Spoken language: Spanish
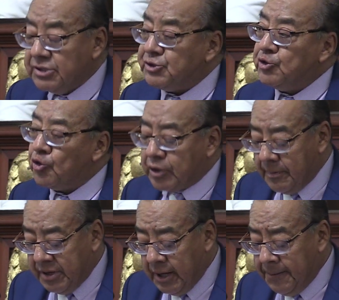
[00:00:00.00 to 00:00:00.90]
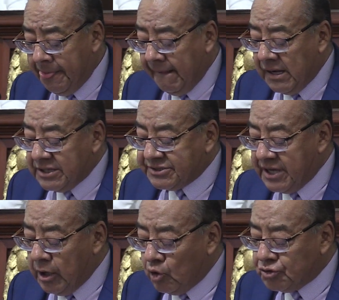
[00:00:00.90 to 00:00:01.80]
sino también
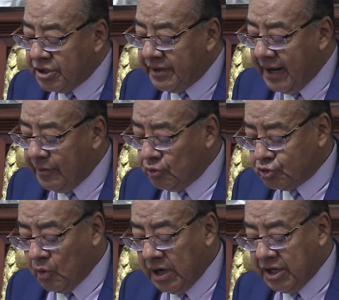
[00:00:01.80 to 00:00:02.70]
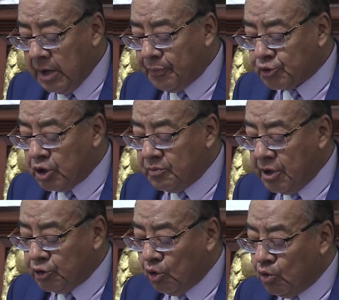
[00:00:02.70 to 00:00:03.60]
sean considerados cualquier
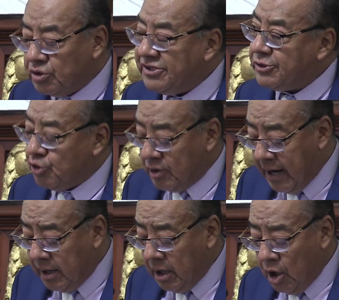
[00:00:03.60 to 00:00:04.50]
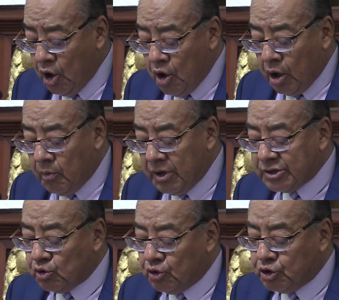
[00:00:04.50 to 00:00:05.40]
procedimiento jurisdiccional como
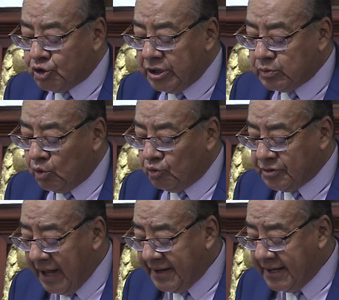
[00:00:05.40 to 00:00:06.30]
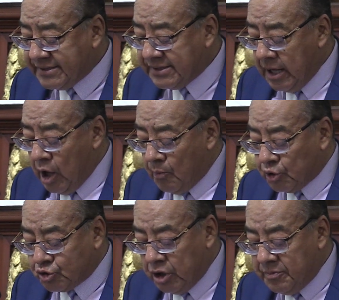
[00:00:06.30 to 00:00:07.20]
las jurisdicciones voluntarias,
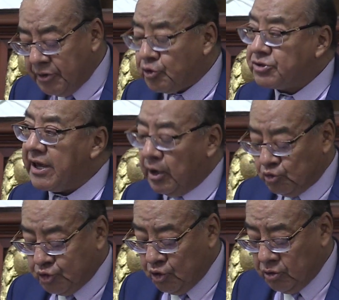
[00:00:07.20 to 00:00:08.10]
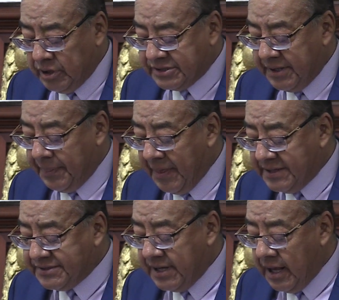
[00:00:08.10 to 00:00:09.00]
procedimientos de ejecución de
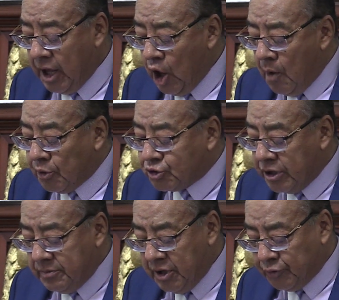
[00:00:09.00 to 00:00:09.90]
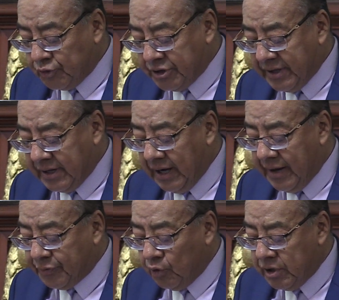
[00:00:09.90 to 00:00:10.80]
sentencia, procedimientos de
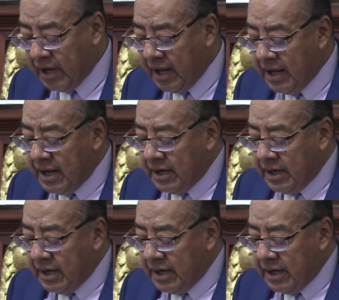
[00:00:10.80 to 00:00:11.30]
declaratoria,